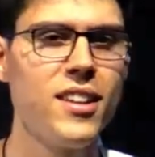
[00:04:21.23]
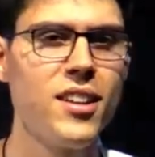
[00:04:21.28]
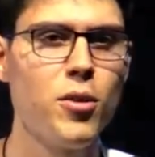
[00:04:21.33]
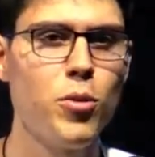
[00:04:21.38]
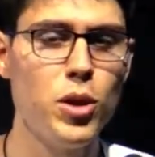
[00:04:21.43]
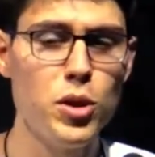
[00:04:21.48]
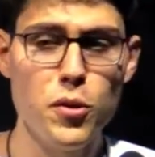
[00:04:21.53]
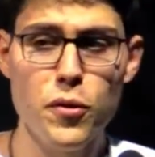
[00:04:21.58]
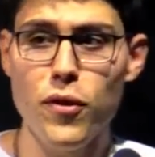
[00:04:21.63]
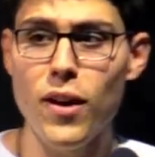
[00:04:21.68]

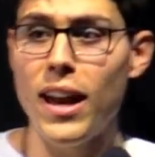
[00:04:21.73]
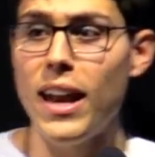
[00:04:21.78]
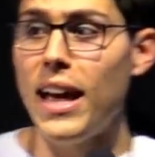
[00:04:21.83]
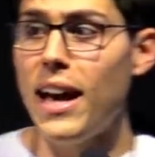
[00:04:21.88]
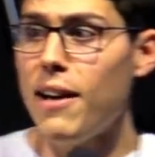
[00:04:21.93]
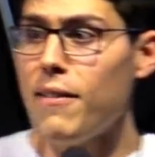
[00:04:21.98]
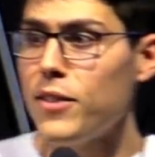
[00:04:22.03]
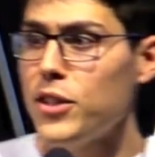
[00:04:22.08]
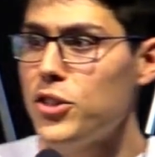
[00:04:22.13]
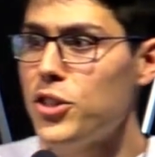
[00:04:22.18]
Quando
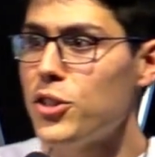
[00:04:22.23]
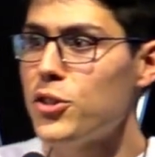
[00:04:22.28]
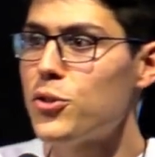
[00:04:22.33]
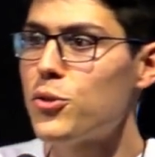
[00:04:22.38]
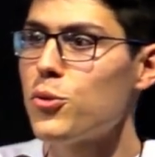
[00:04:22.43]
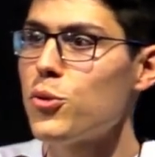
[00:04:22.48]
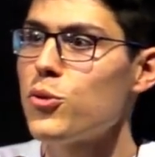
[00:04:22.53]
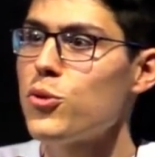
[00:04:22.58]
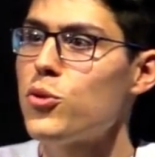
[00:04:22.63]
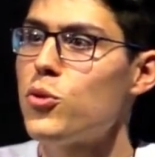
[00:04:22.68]
falava
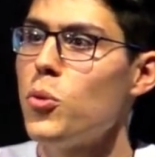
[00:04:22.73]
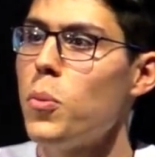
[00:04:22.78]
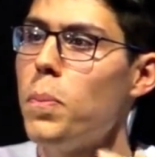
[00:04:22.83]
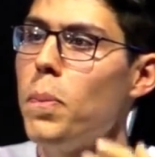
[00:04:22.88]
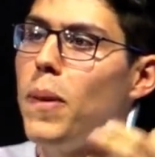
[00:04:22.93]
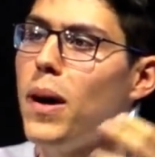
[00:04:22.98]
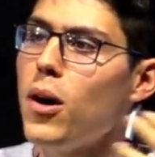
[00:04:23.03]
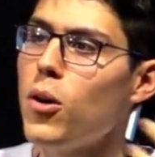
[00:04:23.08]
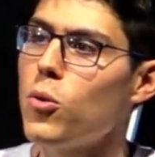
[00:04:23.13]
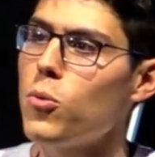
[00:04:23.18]
Jesus do
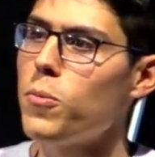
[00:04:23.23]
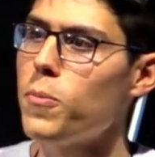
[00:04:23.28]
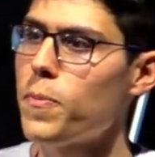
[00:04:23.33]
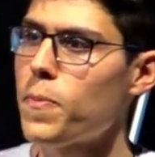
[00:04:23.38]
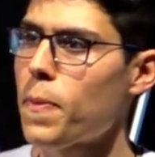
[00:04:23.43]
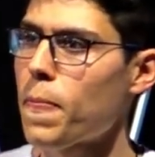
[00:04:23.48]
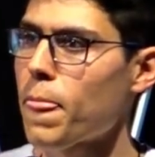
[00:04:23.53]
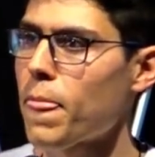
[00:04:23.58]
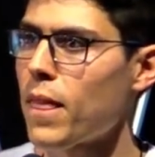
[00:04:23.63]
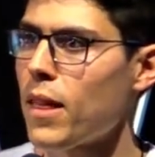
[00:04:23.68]
pão,
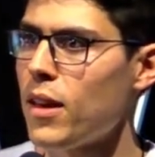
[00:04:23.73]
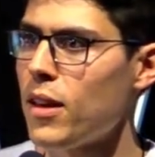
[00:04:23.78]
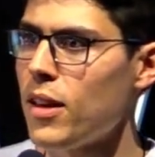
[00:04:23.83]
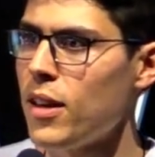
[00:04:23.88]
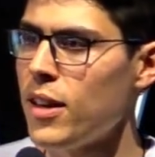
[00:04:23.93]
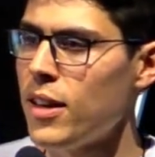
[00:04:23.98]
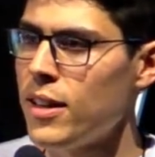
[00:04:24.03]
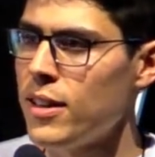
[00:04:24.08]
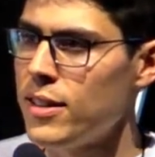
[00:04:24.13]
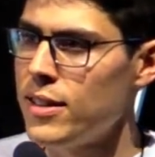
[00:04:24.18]

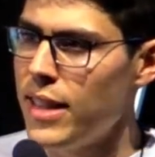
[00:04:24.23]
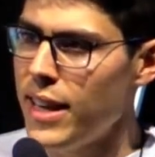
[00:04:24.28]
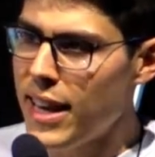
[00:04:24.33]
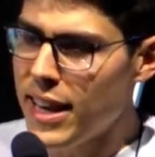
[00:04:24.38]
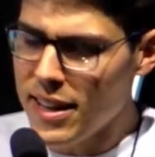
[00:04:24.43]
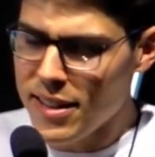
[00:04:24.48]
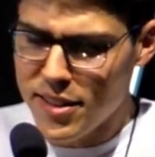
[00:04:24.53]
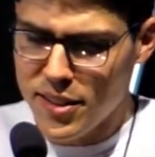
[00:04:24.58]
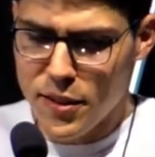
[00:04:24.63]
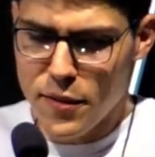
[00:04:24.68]

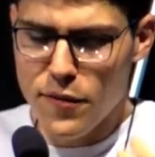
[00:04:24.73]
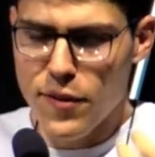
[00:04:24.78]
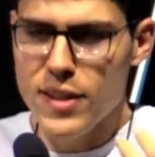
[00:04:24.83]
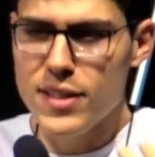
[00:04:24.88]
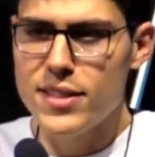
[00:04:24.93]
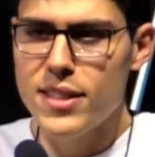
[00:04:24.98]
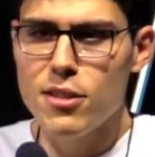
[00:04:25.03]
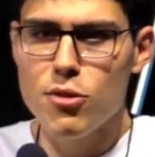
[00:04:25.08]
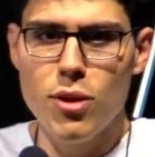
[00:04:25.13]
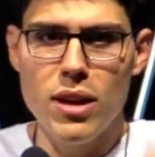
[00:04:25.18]
dele se
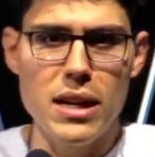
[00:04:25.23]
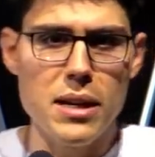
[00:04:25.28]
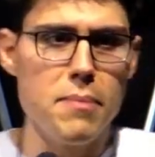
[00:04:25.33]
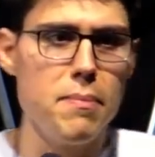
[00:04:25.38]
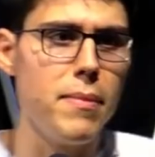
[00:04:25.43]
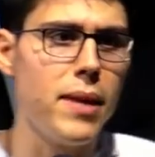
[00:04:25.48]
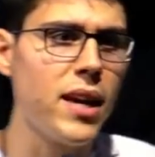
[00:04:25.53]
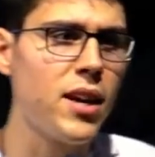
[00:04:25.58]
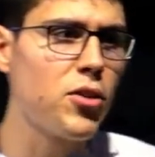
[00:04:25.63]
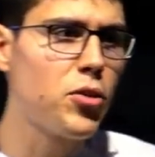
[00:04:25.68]
fazendo
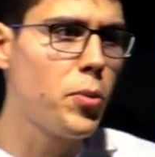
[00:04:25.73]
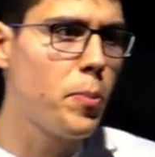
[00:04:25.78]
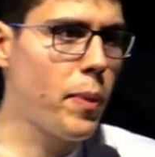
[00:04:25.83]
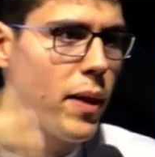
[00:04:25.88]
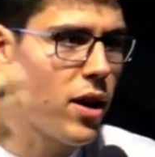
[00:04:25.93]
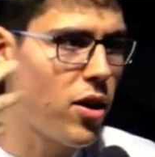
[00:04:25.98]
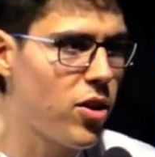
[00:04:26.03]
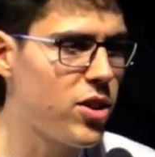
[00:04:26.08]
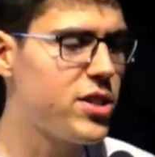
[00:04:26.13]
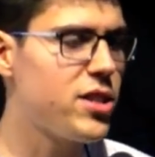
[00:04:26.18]
alimento para
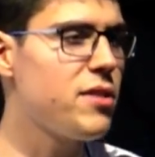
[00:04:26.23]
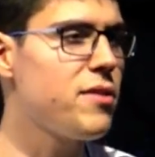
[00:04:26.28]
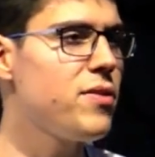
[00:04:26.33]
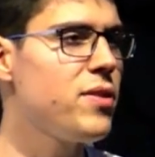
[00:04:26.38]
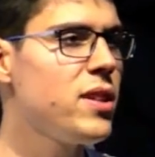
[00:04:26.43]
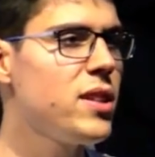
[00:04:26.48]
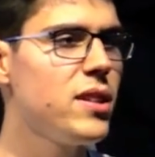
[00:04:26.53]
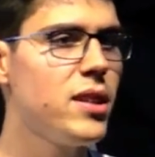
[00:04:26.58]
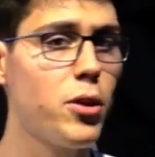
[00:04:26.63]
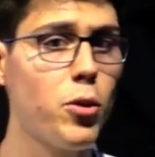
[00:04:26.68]
a nossa
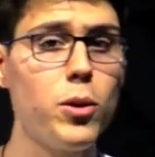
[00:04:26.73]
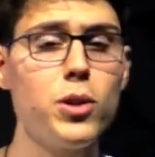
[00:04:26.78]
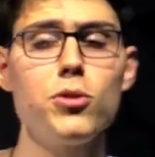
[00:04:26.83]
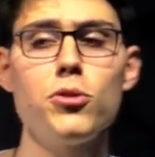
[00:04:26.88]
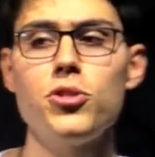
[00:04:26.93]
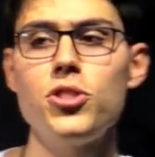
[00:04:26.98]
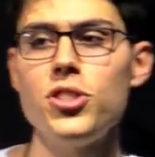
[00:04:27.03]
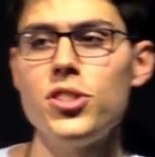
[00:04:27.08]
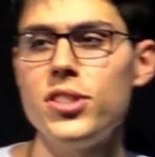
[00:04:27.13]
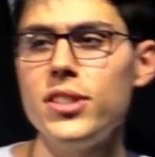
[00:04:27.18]
vida, quando
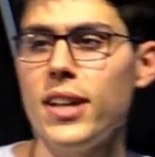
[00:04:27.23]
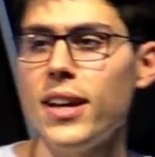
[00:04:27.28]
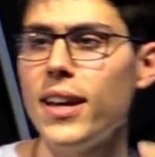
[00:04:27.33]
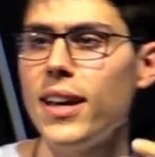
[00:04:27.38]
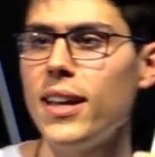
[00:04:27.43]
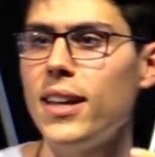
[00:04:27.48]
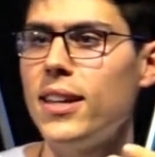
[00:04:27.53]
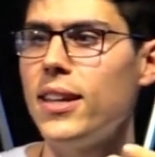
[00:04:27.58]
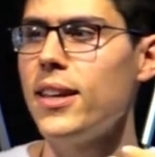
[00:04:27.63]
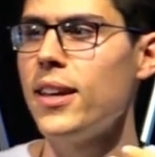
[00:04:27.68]
dizia
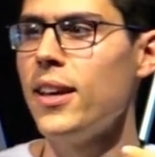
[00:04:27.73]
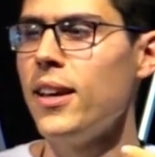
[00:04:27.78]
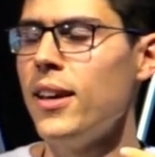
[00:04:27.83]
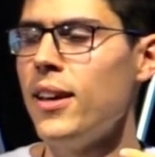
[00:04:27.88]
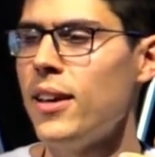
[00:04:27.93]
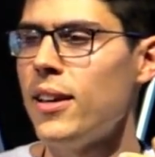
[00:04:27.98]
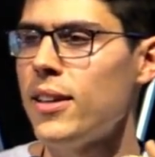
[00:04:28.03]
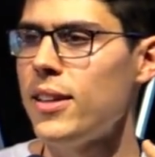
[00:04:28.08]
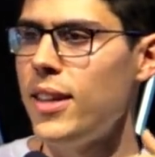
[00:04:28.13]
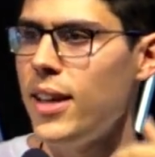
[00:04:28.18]
ele:
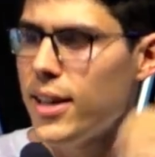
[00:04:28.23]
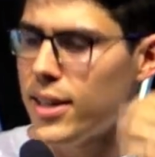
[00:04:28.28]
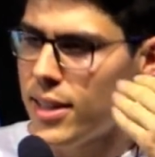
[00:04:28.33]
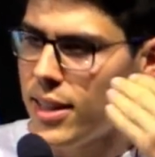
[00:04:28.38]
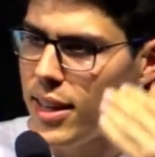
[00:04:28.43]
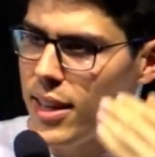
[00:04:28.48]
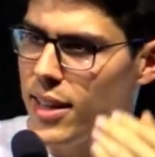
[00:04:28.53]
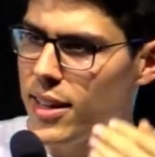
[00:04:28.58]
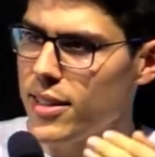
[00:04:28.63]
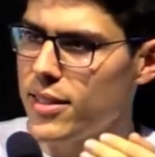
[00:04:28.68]
que
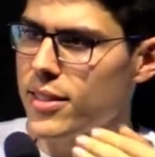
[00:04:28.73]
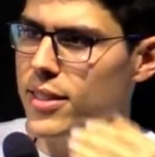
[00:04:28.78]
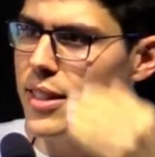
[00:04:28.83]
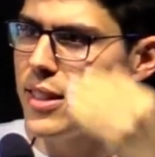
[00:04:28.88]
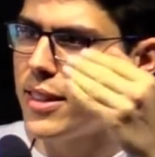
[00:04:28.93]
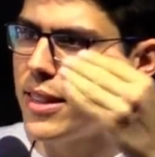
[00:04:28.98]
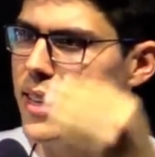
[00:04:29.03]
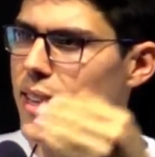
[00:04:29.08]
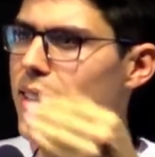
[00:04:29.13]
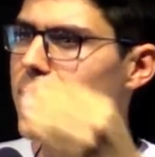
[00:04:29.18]
aqueles que
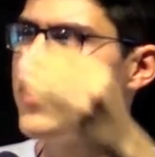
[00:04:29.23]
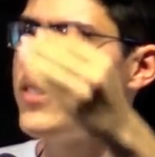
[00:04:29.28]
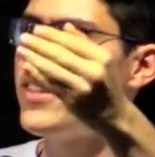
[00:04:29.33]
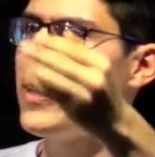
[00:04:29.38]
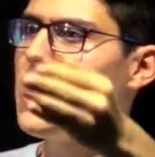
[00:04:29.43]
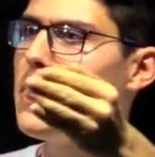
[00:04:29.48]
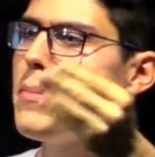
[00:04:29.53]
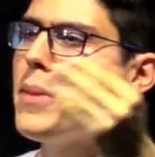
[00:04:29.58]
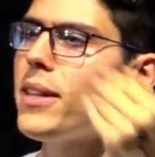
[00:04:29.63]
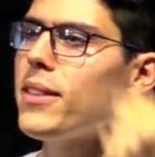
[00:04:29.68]
dele se
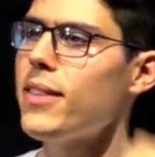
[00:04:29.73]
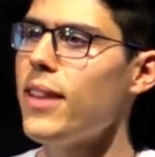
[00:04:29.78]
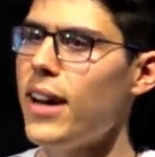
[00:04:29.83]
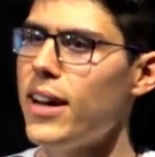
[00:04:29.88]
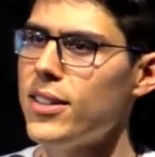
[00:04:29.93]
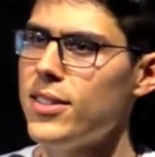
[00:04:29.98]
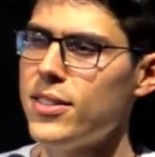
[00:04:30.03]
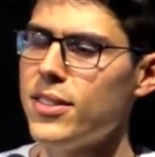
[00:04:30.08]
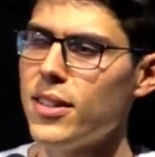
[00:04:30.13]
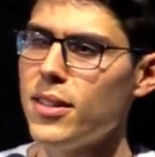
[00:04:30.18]

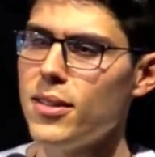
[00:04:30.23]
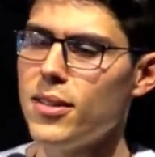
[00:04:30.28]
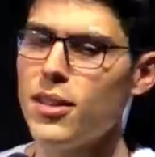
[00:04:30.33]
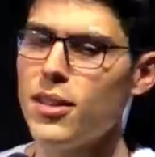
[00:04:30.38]
alimentassem,